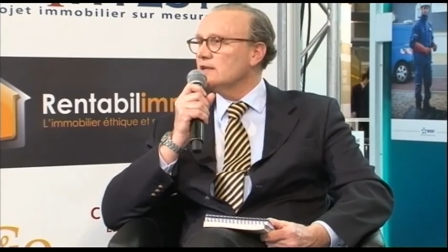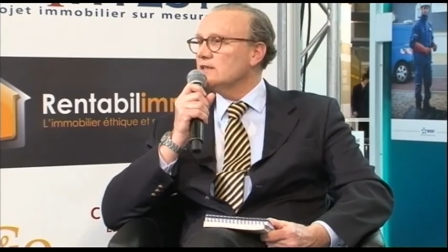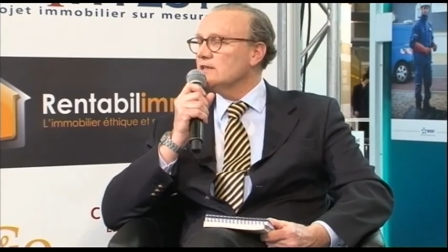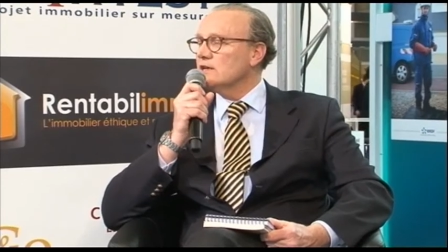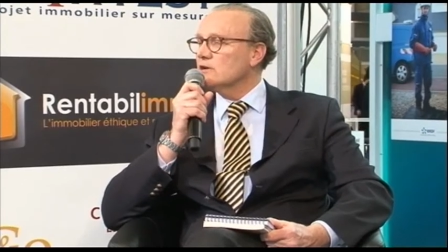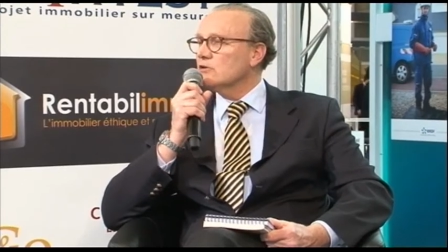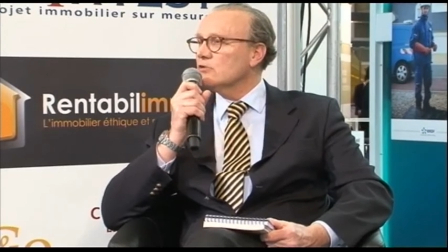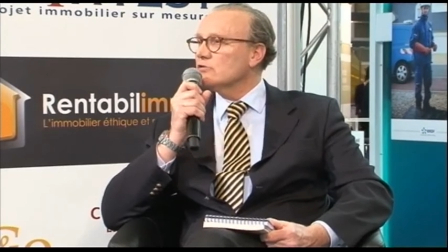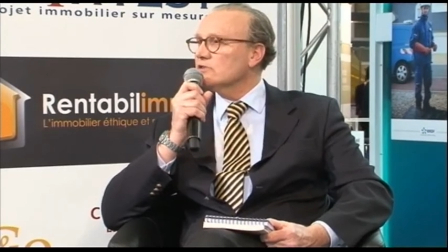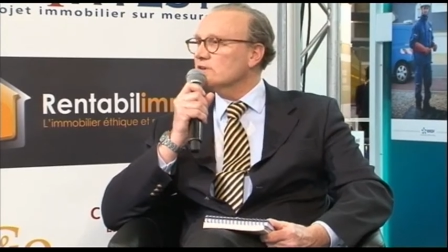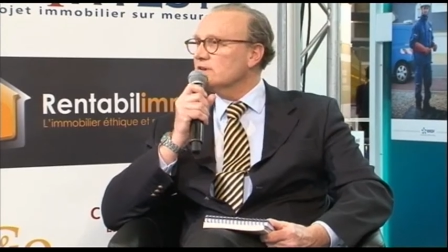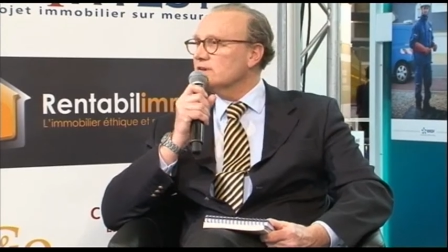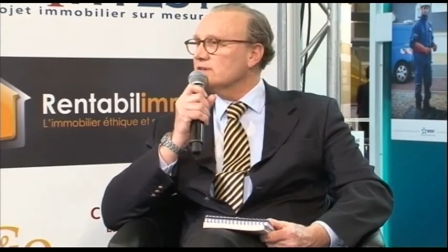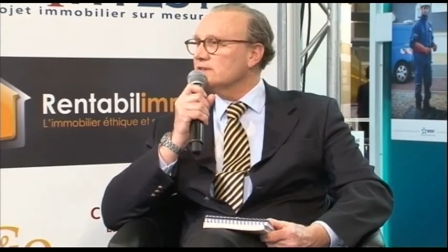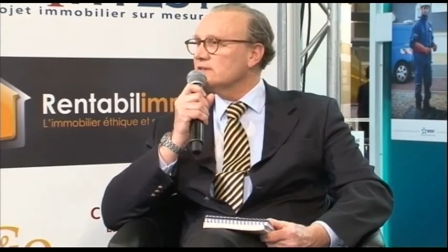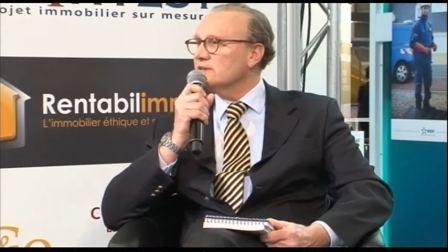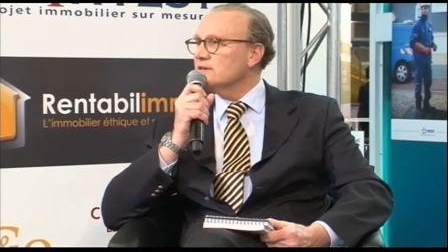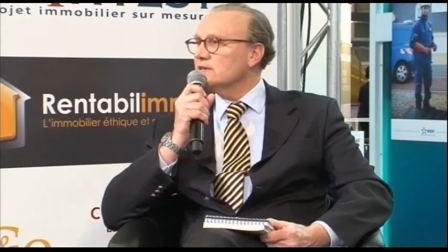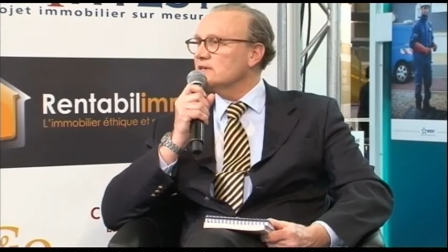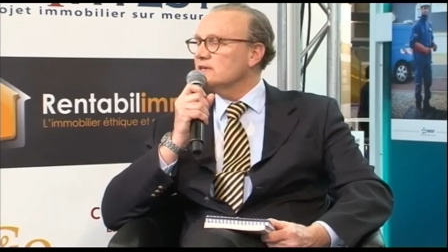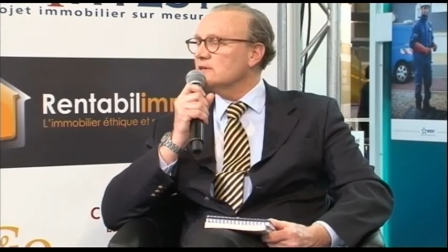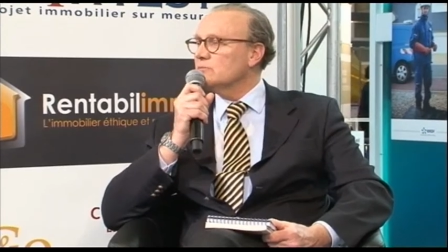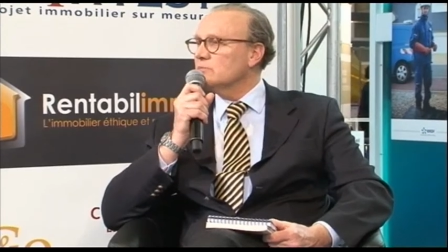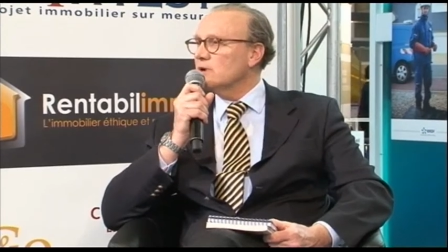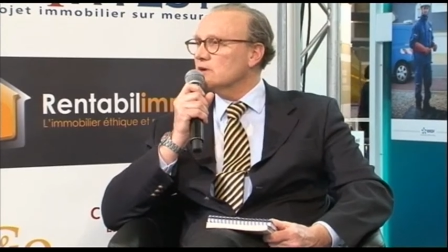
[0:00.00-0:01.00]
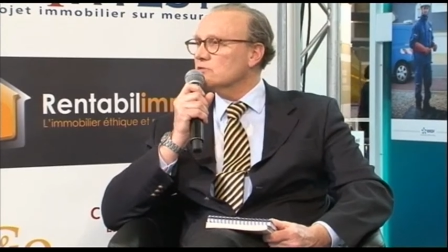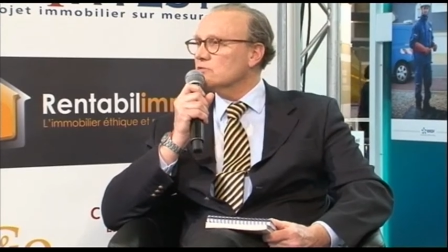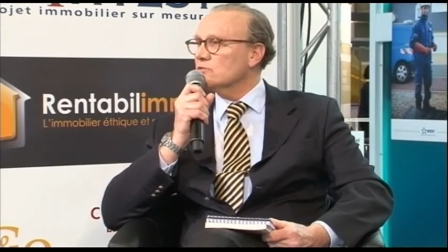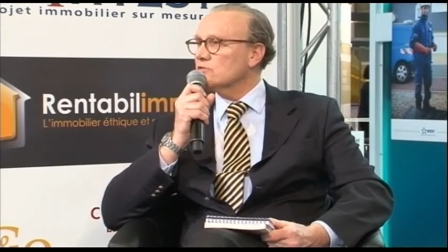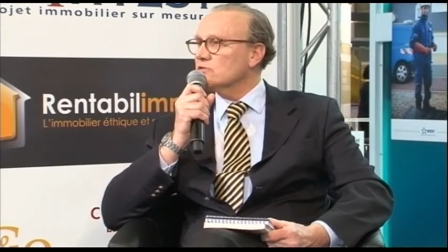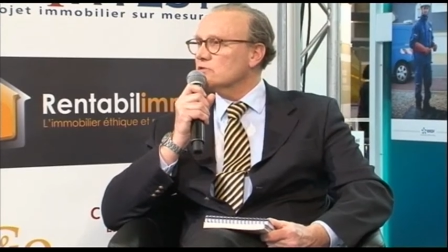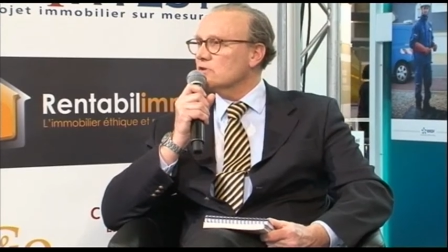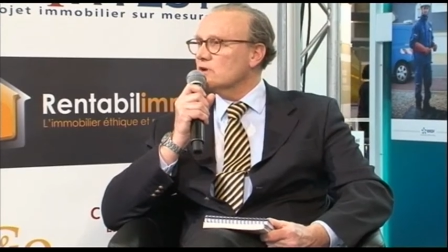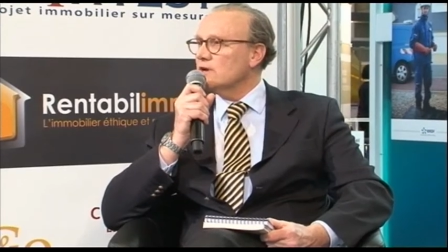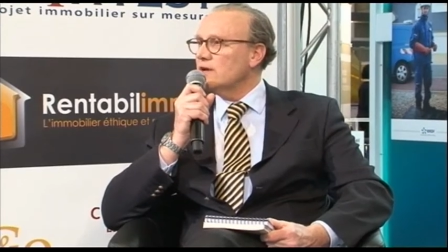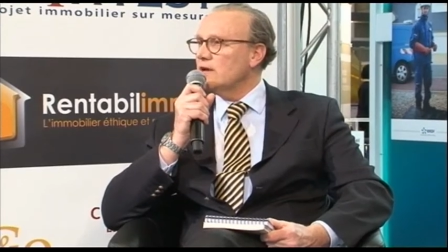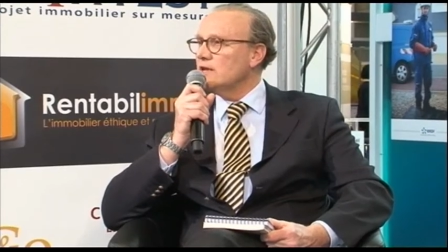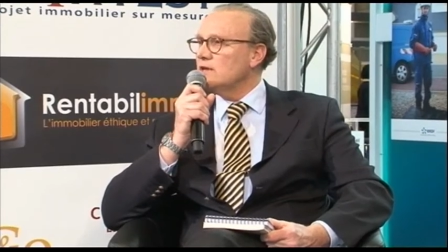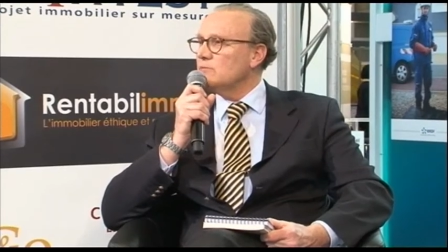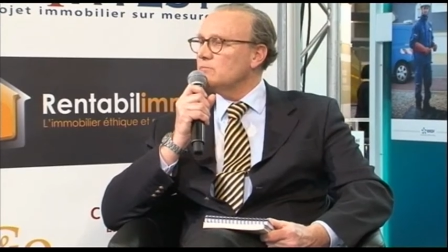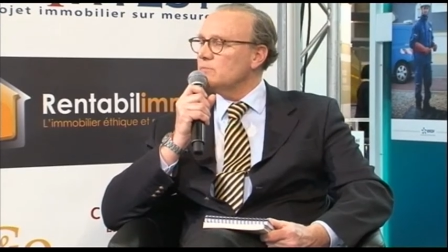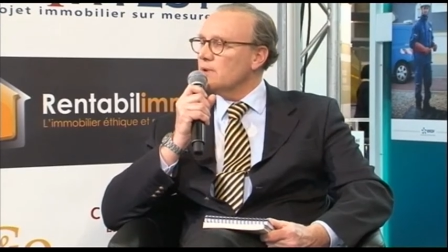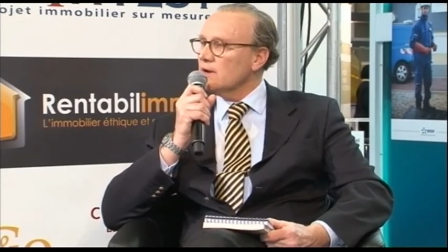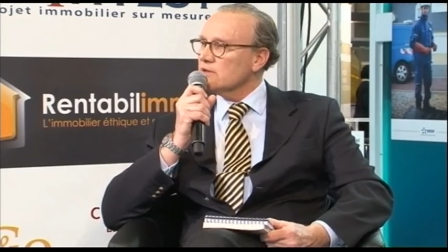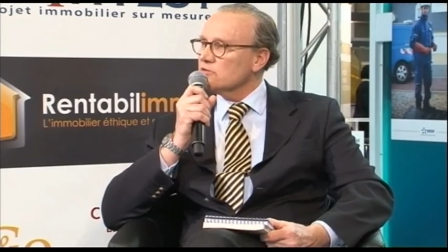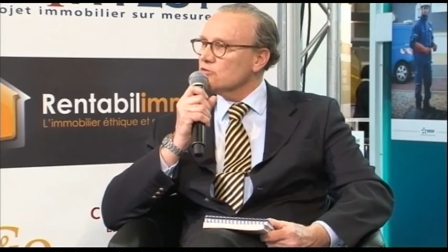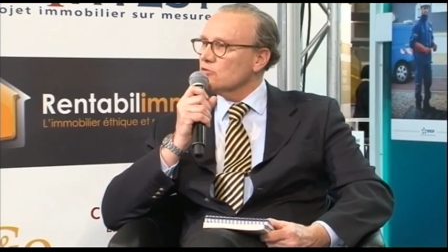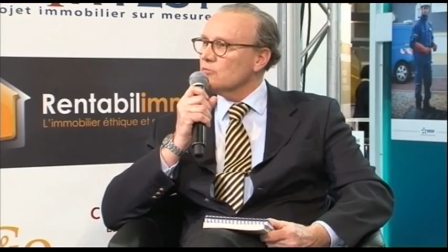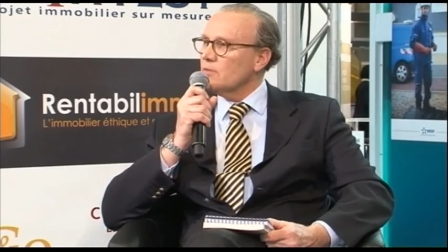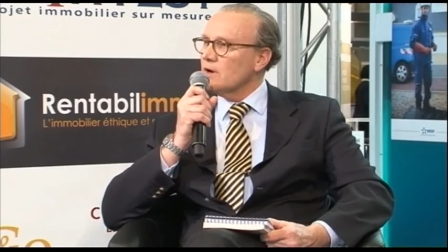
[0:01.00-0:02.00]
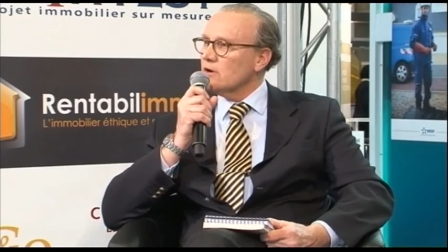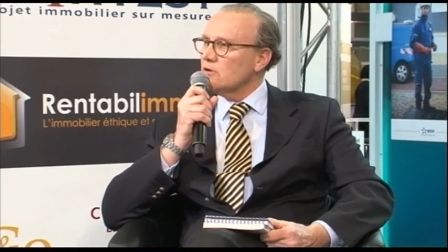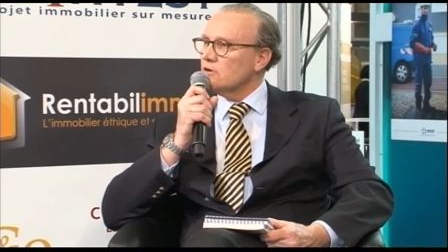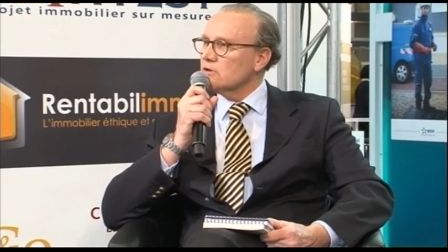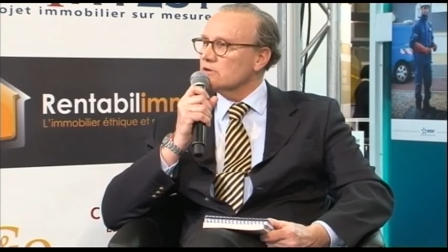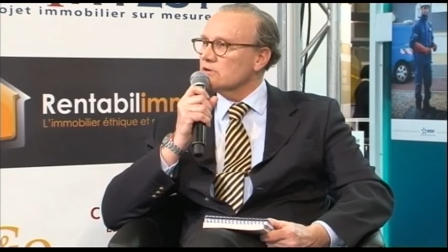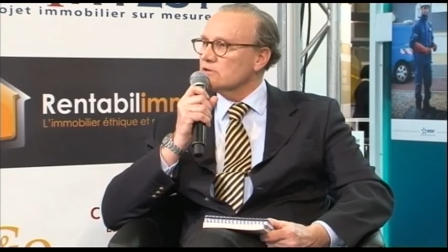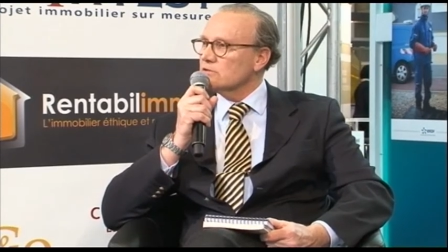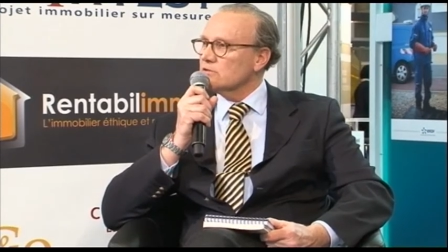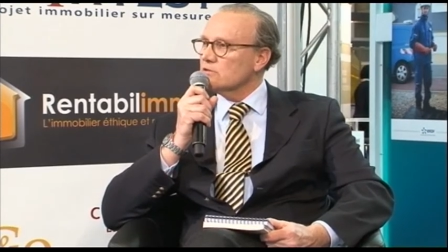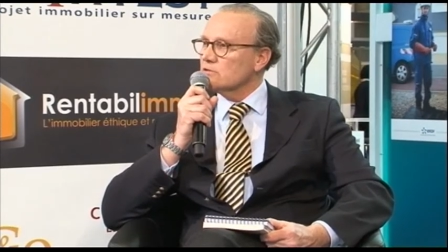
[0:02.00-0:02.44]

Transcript: des retraités qui partent au soleil partent au Maroc.